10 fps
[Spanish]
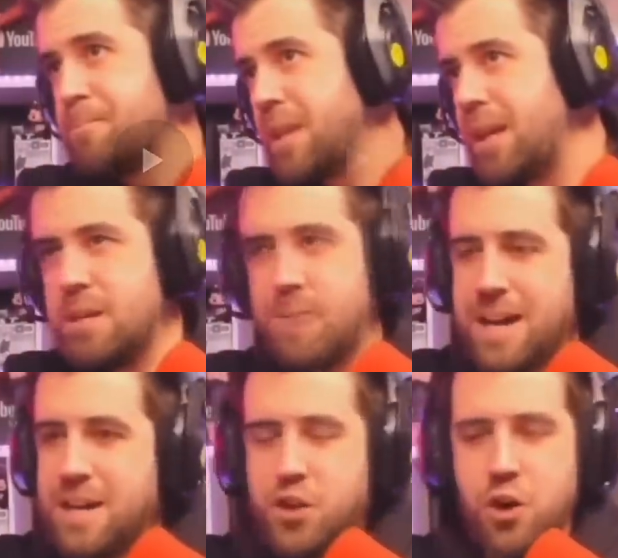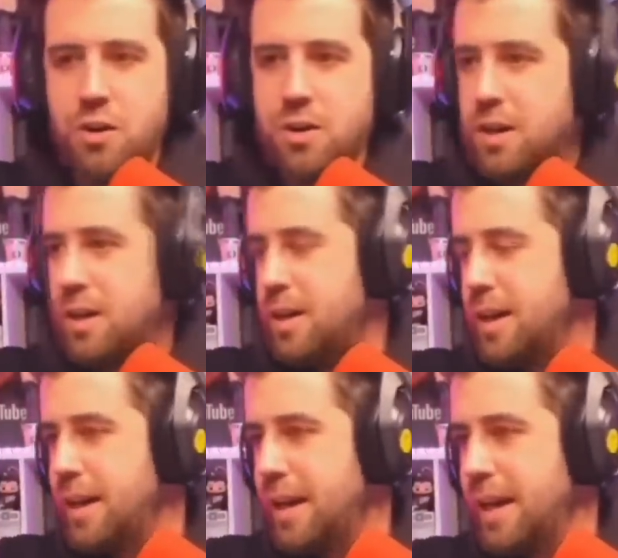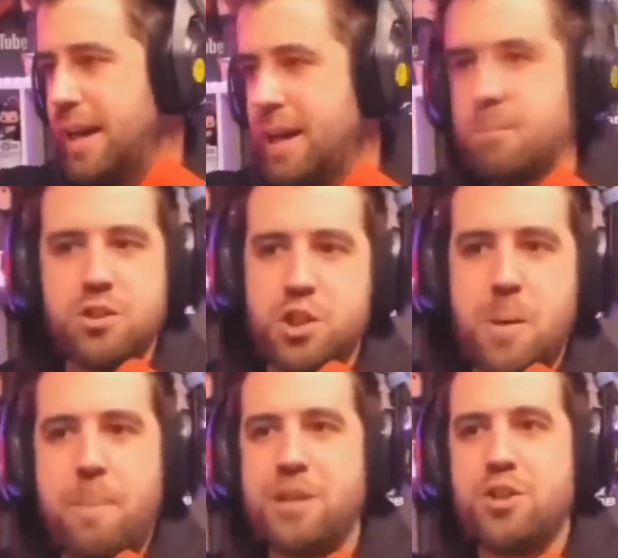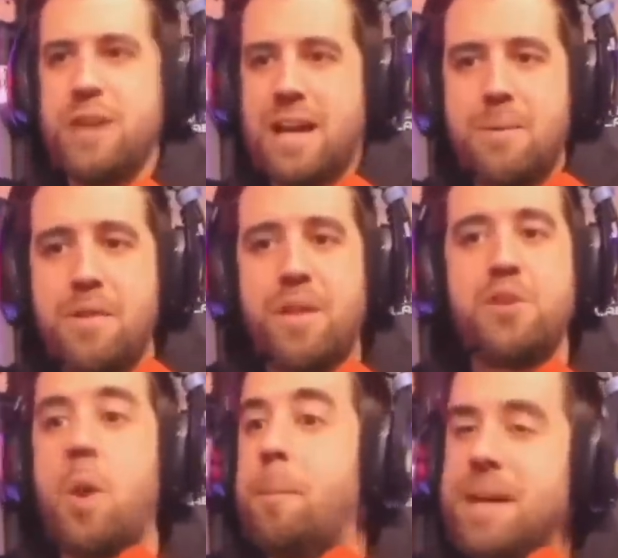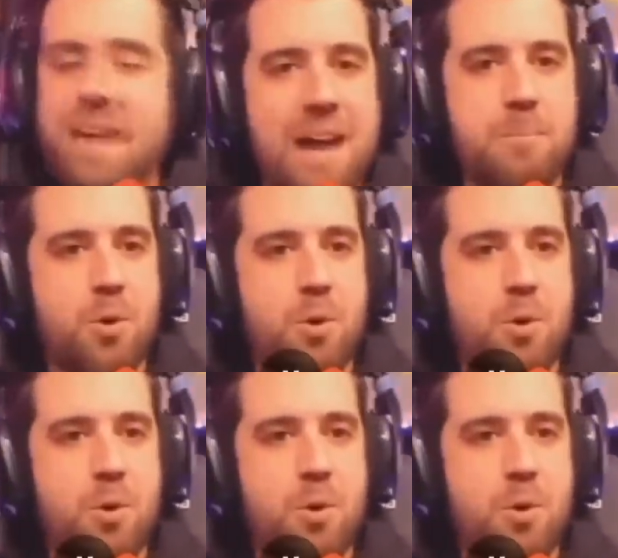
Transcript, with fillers: Ibai y yo eh, somos personas que a veces nos picamos.